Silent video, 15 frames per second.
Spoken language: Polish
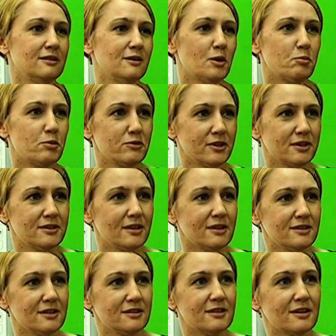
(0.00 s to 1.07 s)

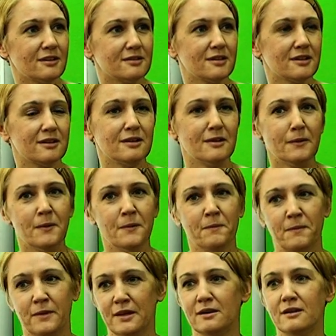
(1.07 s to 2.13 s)
opowiadanie dane.
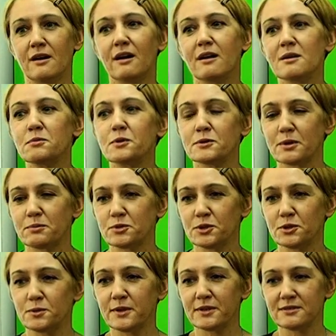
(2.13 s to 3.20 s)
E, albo na
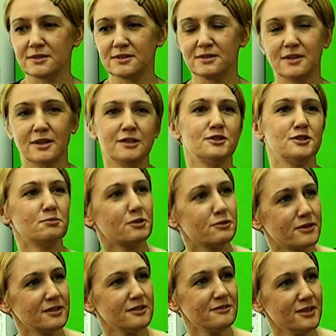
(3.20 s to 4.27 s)
przykład e, jakiś
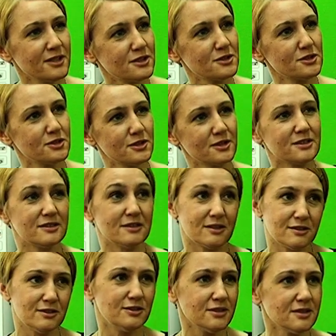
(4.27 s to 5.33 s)
rymowany wierszyk, e,
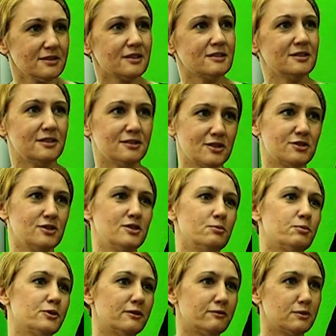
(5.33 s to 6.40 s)
jakiś cytat i też
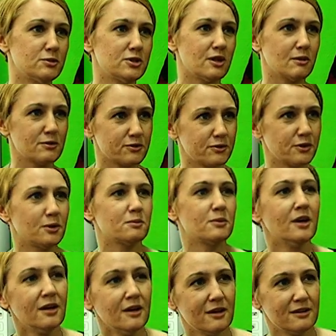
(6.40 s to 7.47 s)
dzieci potem wymyślają swoją
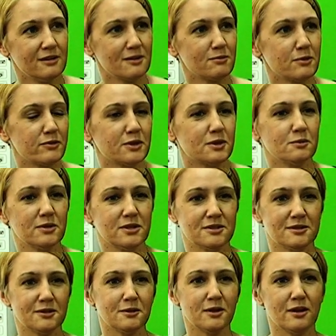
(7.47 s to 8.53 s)
rymowaną
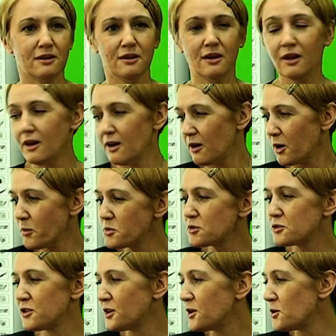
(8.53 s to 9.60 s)
historię.
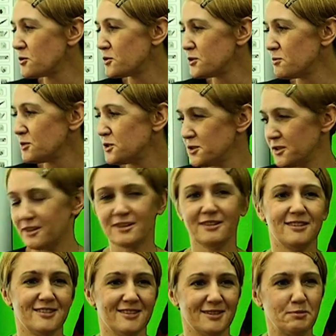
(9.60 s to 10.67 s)
Oprócz tego uczymy
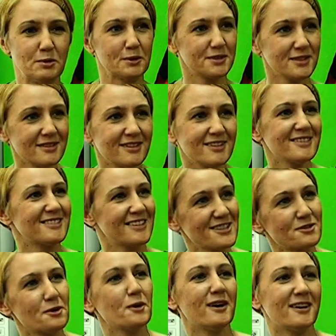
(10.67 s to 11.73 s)
się piosenek,
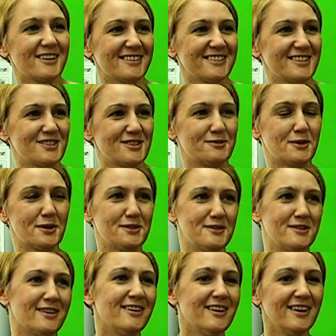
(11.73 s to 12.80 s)
też o charakterze
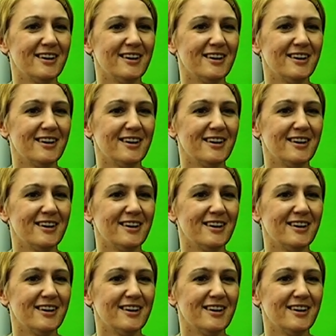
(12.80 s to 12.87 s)
właśnie